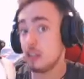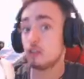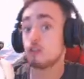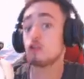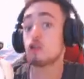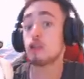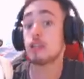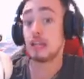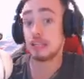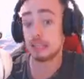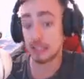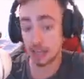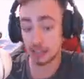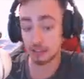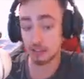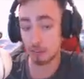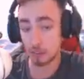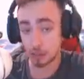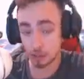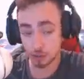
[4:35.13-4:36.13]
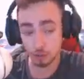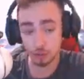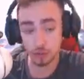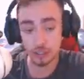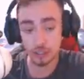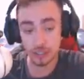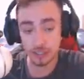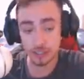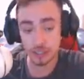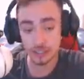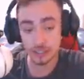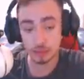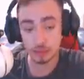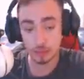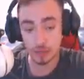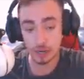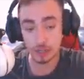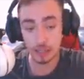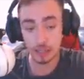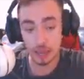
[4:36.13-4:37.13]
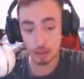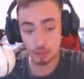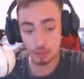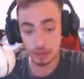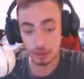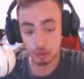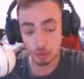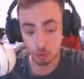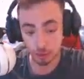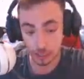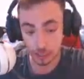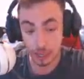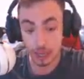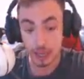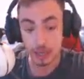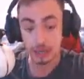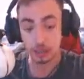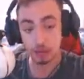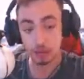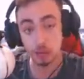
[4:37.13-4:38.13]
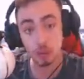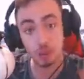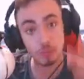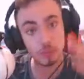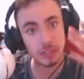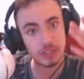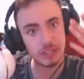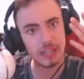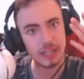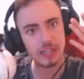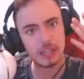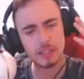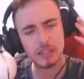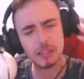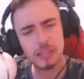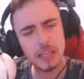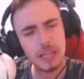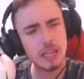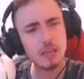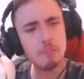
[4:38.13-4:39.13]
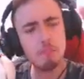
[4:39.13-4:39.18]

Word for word: то, что я заново пошел и насобирал априконы. Для того, чтобы сделать 3